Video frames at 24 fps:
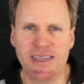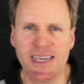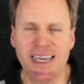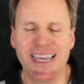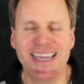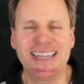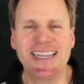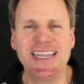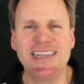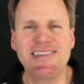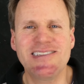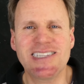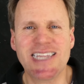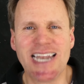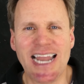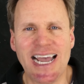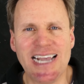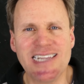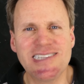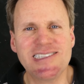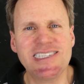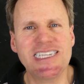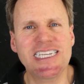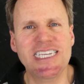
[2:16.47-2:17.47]
In diesen
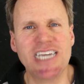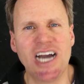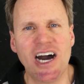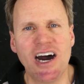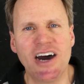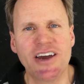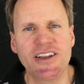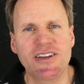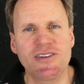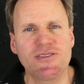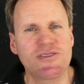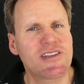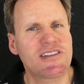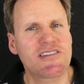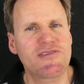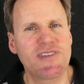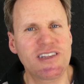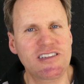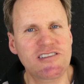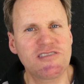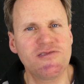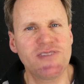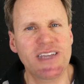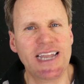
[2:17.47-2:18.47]
30 Jahren, und das
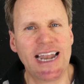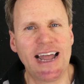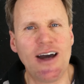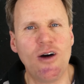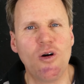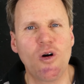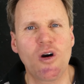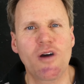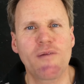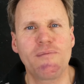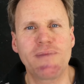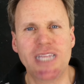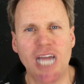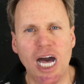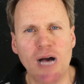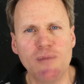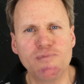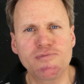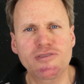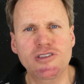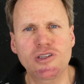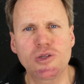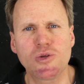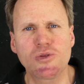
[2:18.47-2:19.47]
wissen wir auch mit
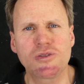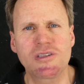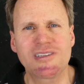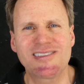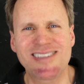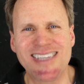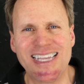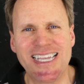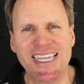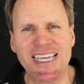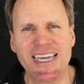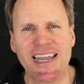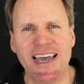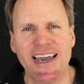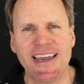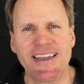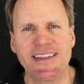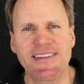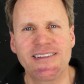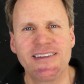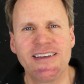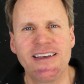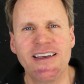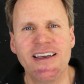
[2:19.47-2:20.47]
absoluter Sicherheit,